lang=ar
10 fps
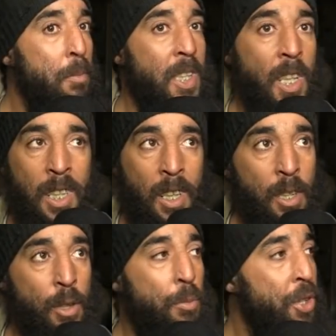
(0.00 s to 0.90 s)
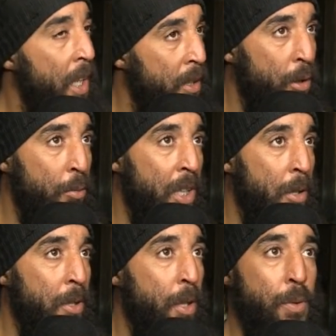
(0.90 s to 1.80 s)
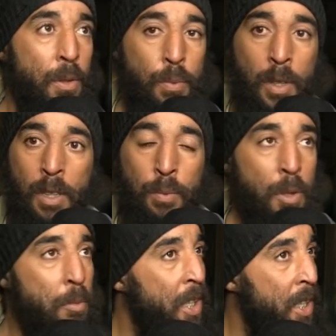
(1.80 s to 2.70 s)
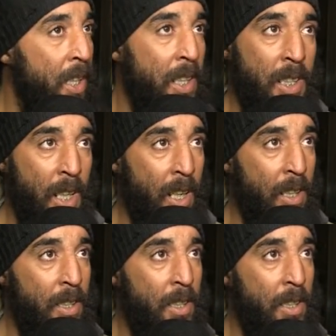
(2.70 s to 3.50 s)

ما تحتقرهمش عندهم خبره في في المجالات كاع